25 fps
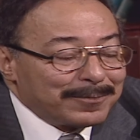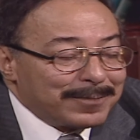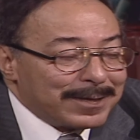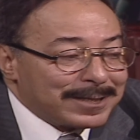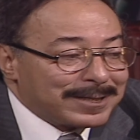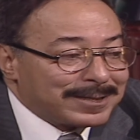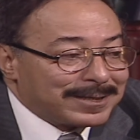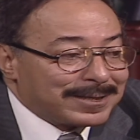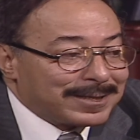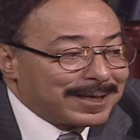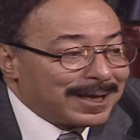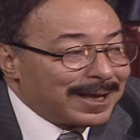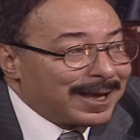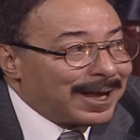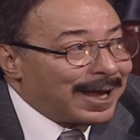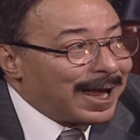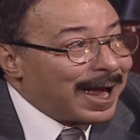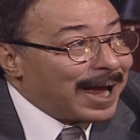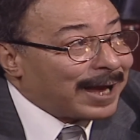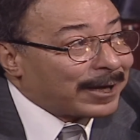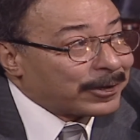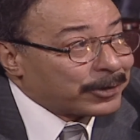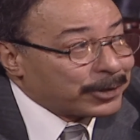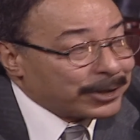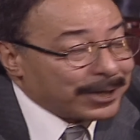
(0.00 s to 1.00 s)
بس
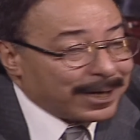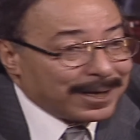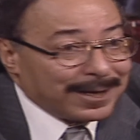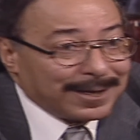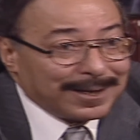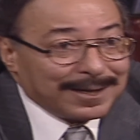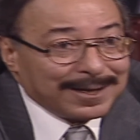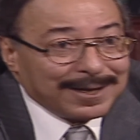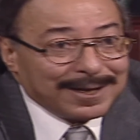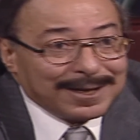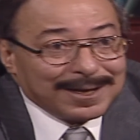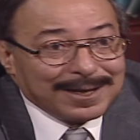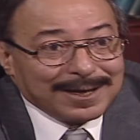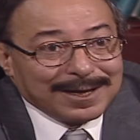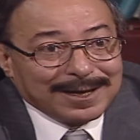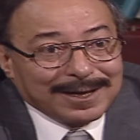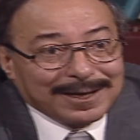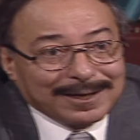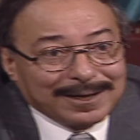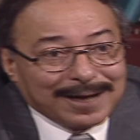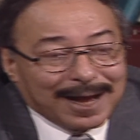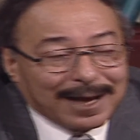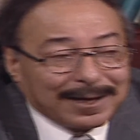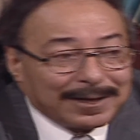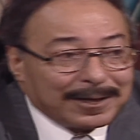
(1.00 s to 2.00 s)
اخشى
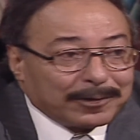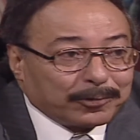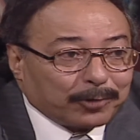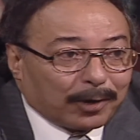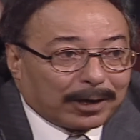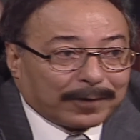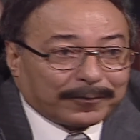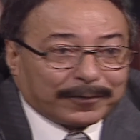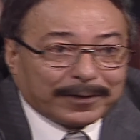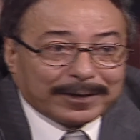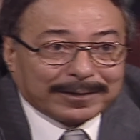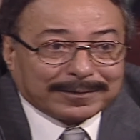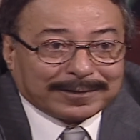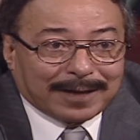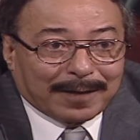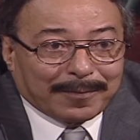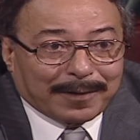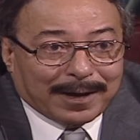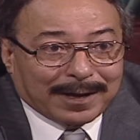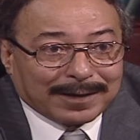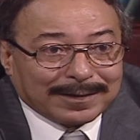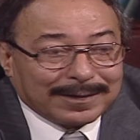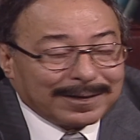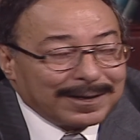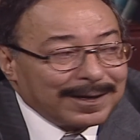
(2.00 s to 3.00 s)
لان انتوا عارفين
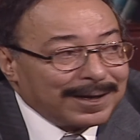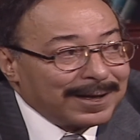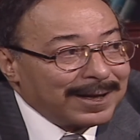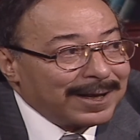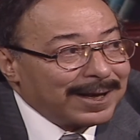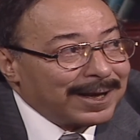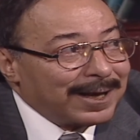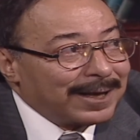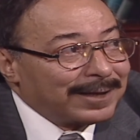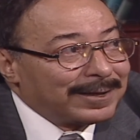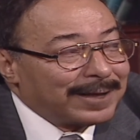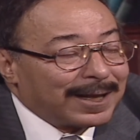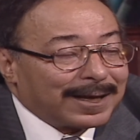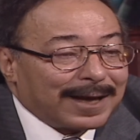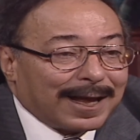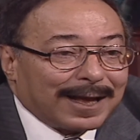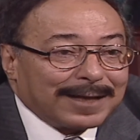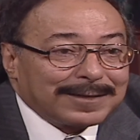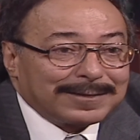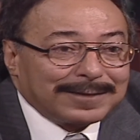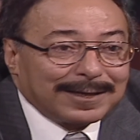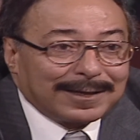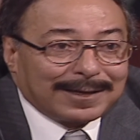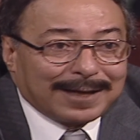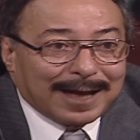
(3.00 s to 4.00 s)
طبعا ان انا
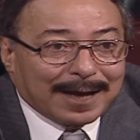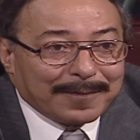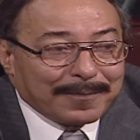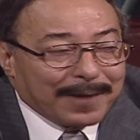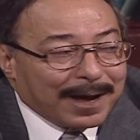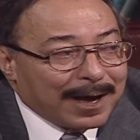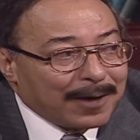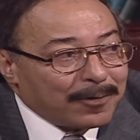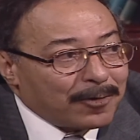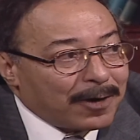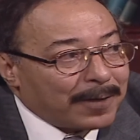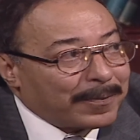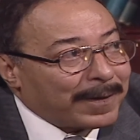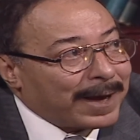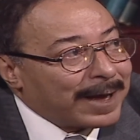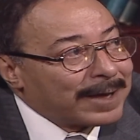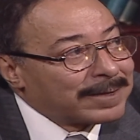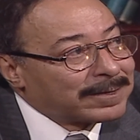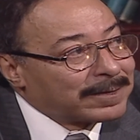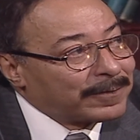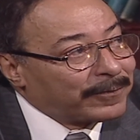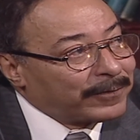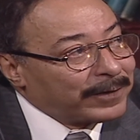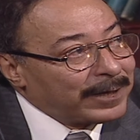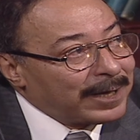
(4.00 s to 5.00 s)
عندي الجامعه
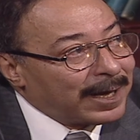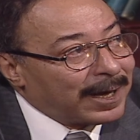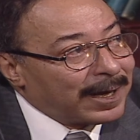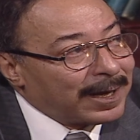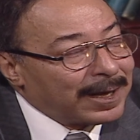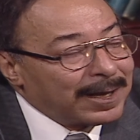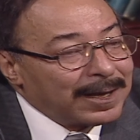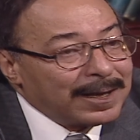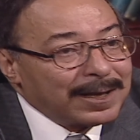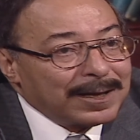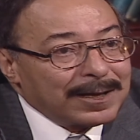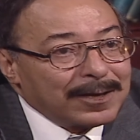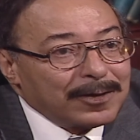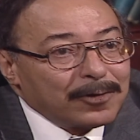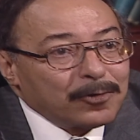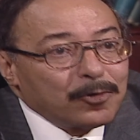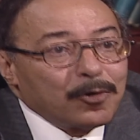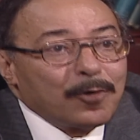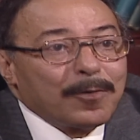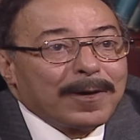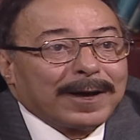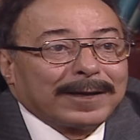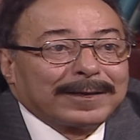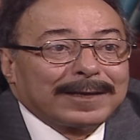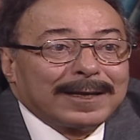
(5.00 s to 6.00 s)
وابحاثي فيها
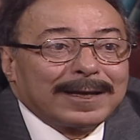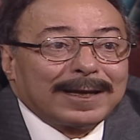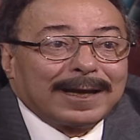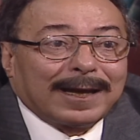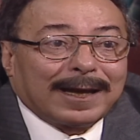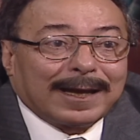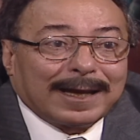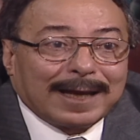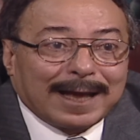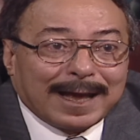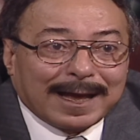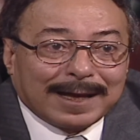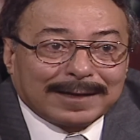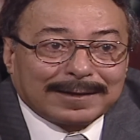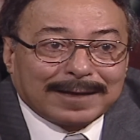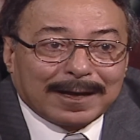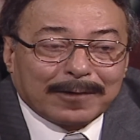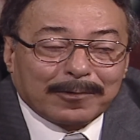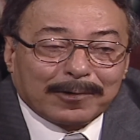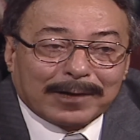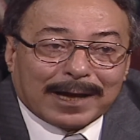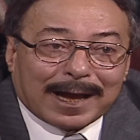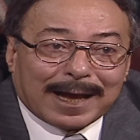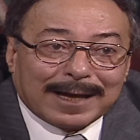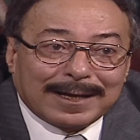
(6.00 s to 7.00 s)
وبعدين العياده
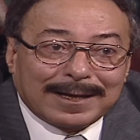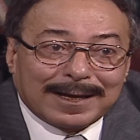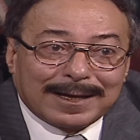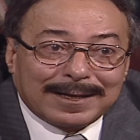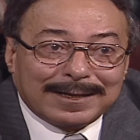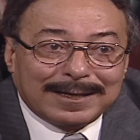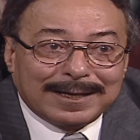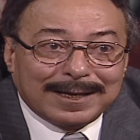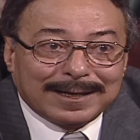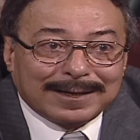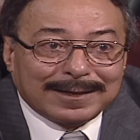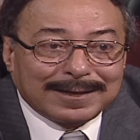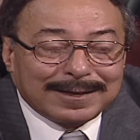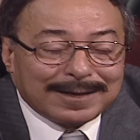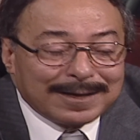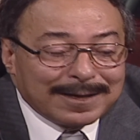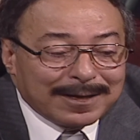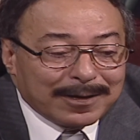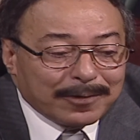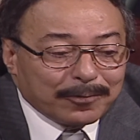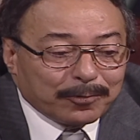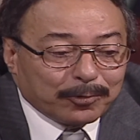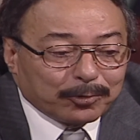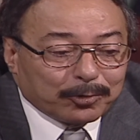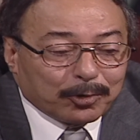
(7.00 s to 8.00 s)
والعيانين
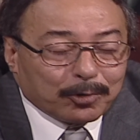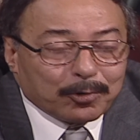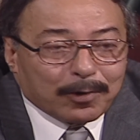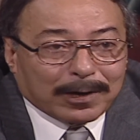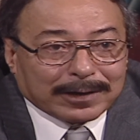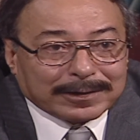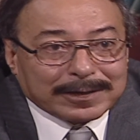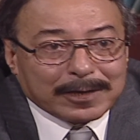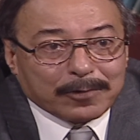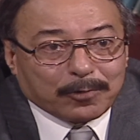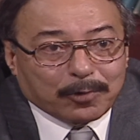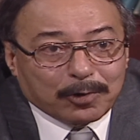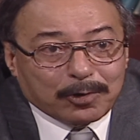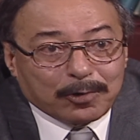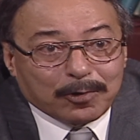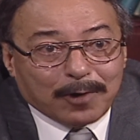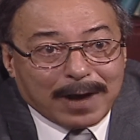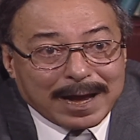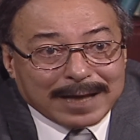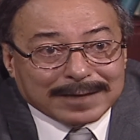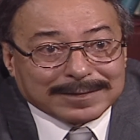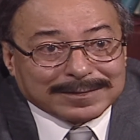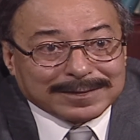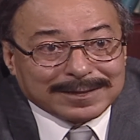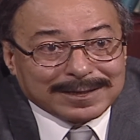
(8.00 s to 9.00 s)
ودول واخدين كل
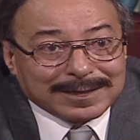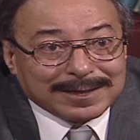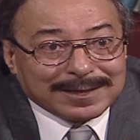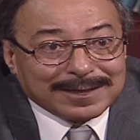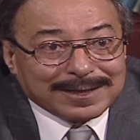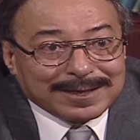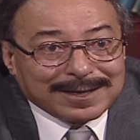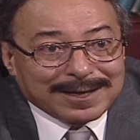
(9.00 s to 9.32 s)
وقتي